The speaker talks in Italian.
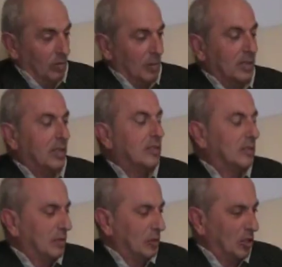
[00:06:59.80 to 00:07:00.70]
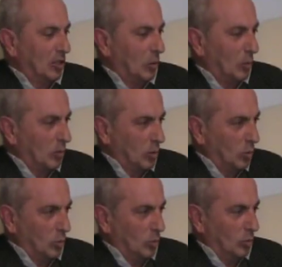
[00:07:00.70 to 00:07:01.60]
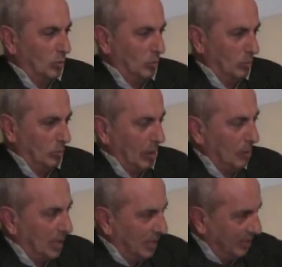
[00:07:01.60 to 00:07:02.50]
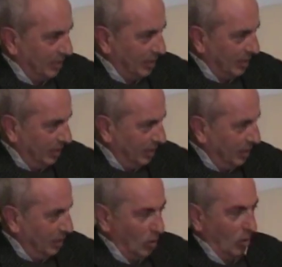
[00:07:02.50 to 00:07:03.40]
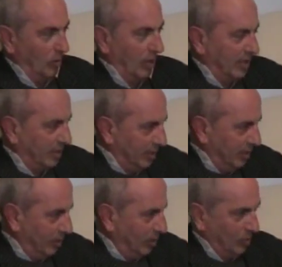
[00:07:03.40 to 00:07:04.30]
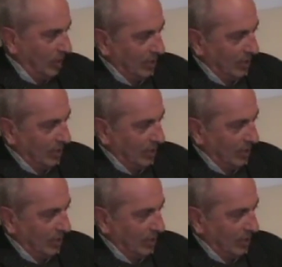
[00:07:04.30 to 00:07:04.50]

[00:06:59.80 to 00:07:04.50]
ovviamente stavo dicendo quando tu amministri o fai il sindaco, o fai